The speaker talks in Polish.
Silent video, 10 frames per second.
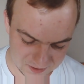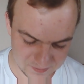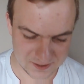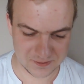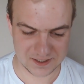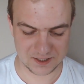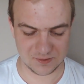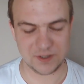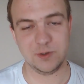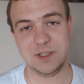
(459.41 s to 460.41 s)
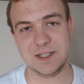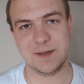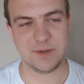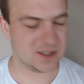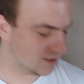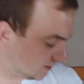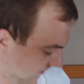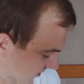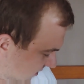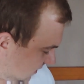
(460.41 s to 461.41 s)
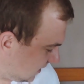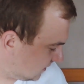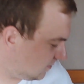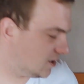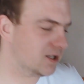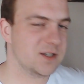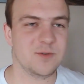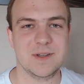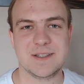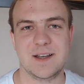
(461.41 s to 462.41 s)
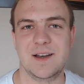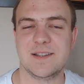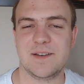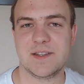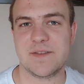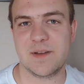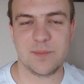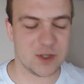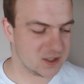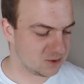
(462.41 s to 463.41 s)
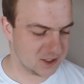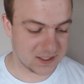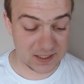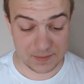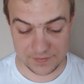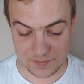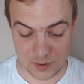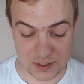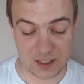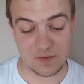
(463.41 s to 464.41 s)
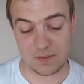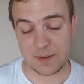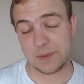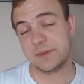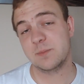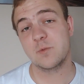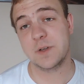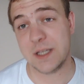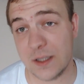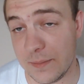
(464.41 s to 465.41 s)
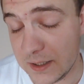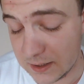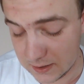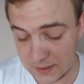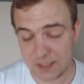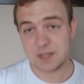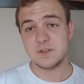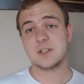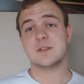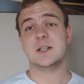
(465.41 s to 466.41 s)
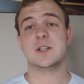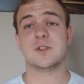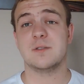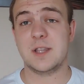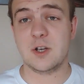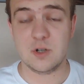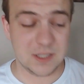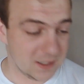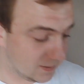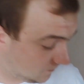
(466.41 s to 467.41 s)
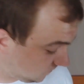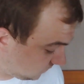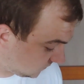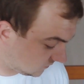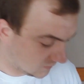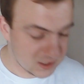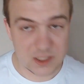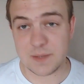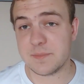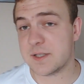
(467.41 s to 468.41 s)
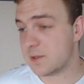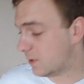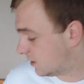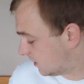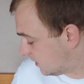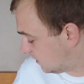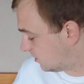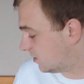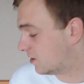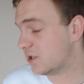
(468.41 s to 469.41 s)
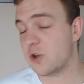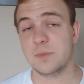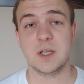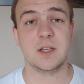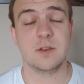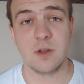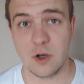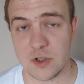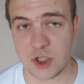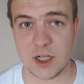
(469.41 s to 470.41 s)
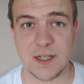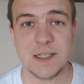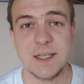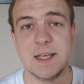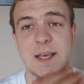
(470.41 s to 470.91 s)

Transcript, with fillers: Dobra, słuchajcie, ja tutaj Julii Gawryślinie jak najbardziej dziękuję za, za, za fanpocztę. Słuchajcie, następna fanpoczta, nie wiem, naprawdę mówię kiedy będzie. Wszystko zależy od tego, ile mm, jakichś tam przesyłeczek i innych rzeczy do mnie dotrze.